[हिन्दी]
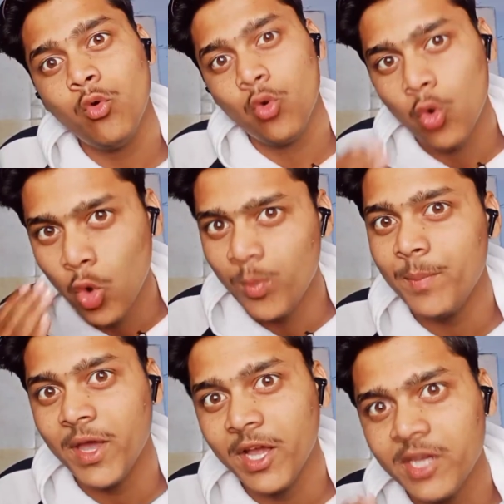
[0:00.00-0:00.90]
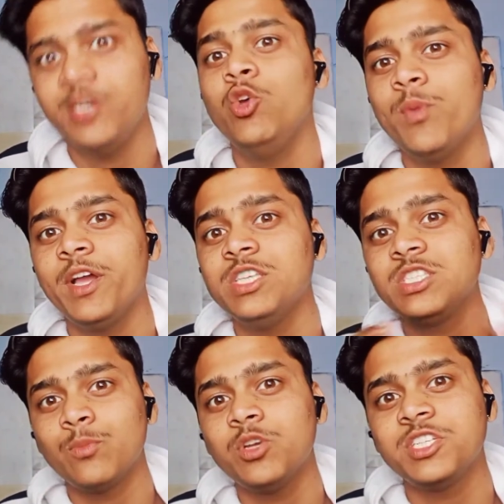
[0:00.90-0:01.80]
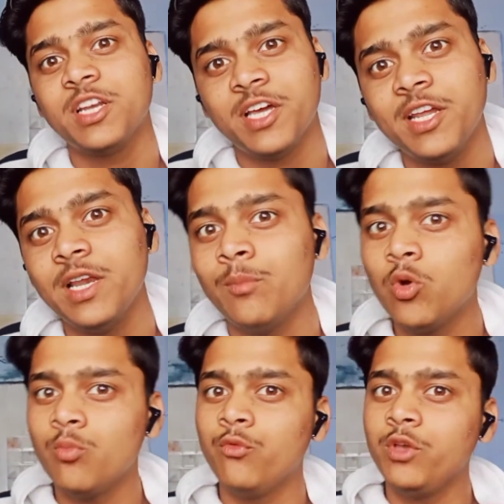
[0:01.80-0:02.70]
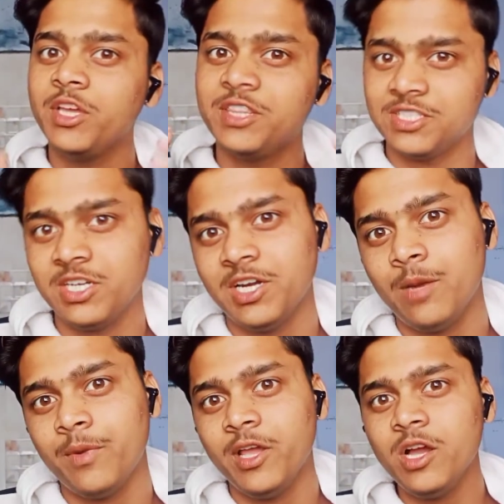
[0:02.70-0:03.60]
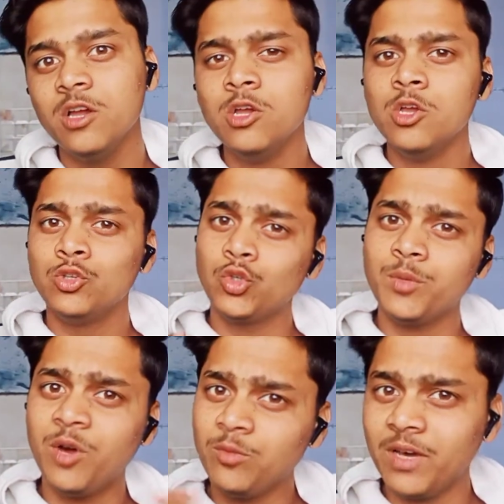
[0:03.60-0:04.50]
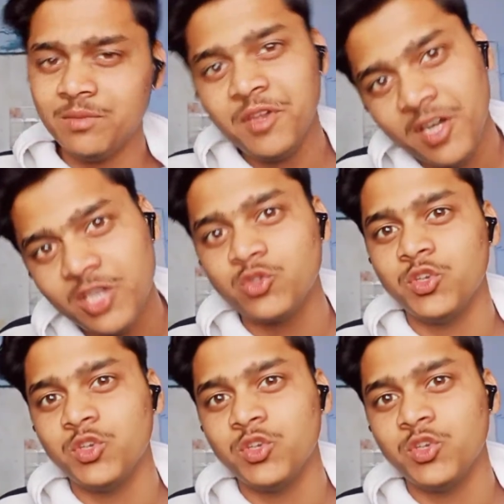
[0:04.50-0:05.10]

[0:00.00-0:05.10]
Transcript: वो हो भी पाएगा या नहीं हो पाएगा सब जानकारी के लिए हमको मूवी का इंतजार करना पड़ेगा जो कि बाद में रिलीज